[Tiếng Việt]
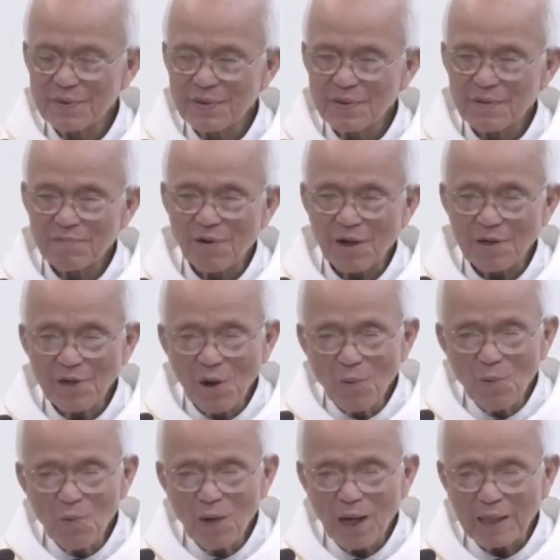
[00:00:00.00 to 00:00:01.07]
và
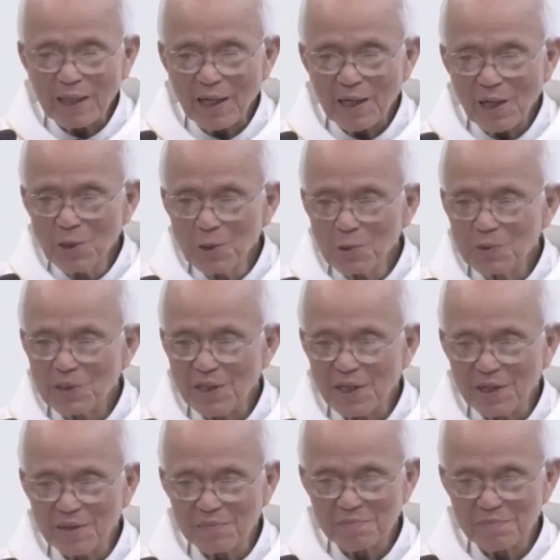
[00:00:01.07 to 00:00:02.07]
đâu là cái ưu tiên